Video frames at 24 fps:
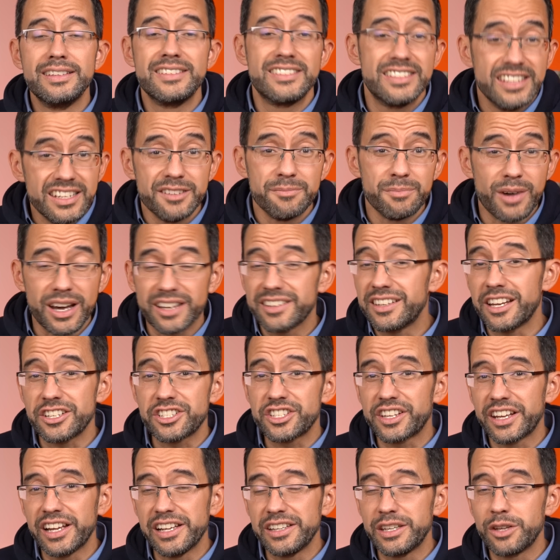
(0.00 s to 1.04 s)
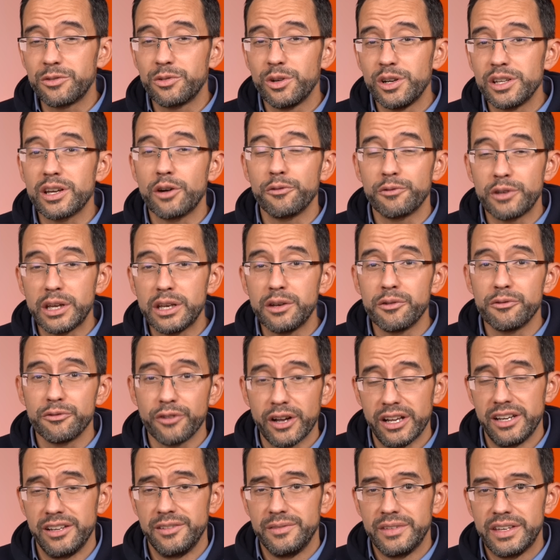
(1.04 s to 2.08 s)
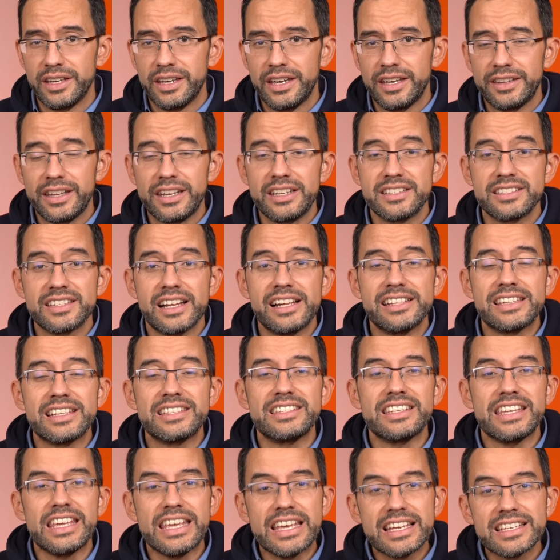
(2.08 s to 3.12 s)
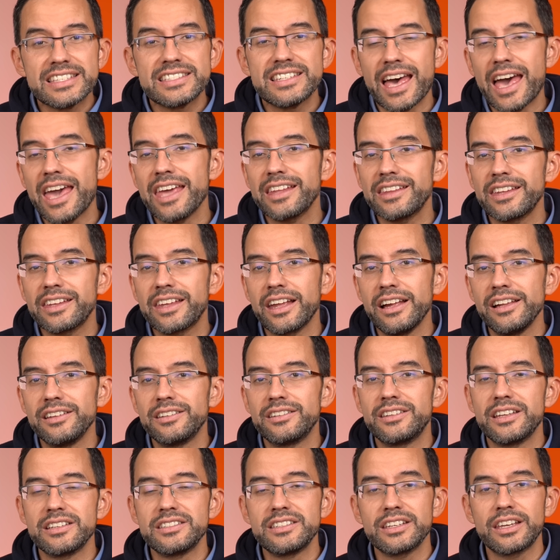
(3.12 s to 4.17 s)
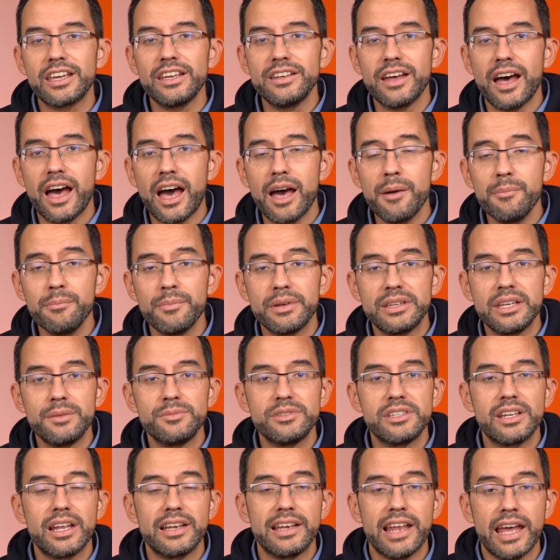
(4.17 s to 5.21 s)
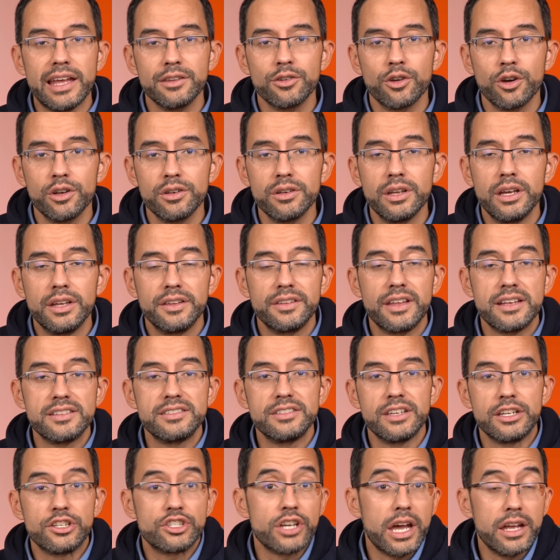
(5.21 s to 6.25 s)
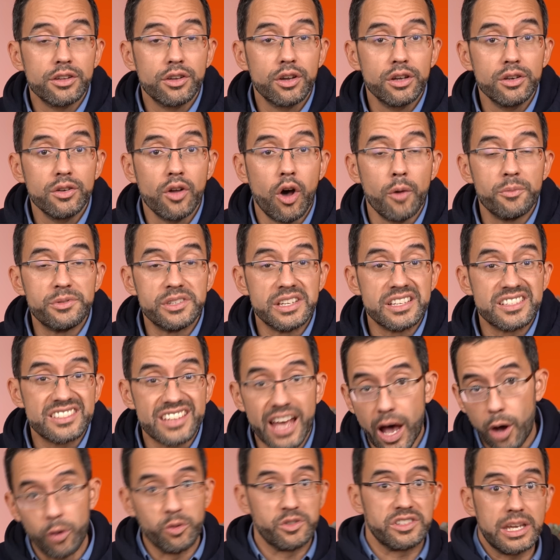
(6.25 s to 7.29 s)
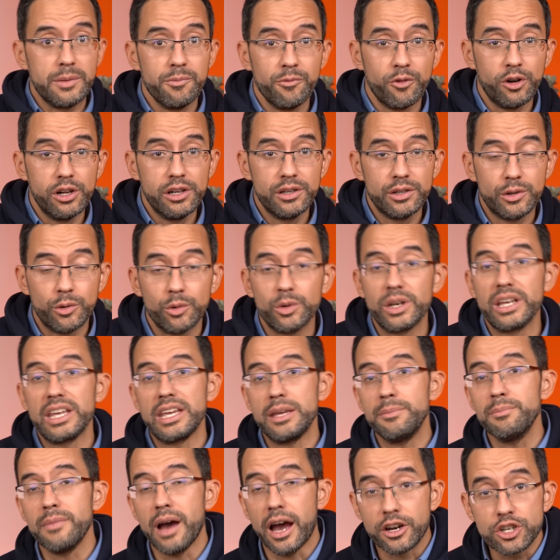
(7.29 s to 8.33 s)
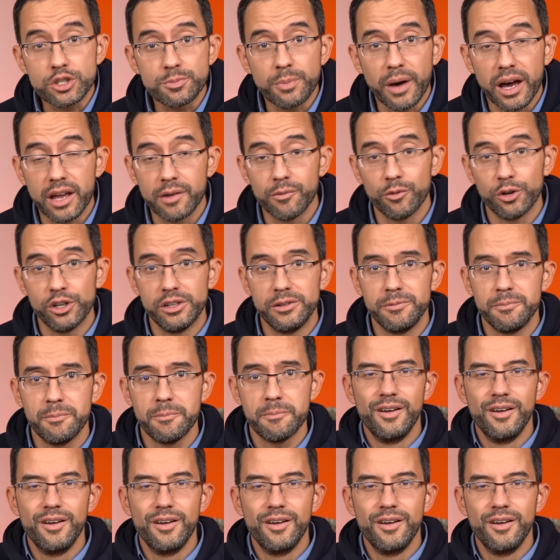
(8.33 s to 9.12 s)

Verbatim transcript: Sinn macht Taschengeld natürlich auf jeden Fall. Denn es ist halt das erste eigene Geld, das die Kinder haben, bei dem sie dann lernen können, dass sie entscheiden können, ob sie es ausgeben wollen oder eben ansparen wollen.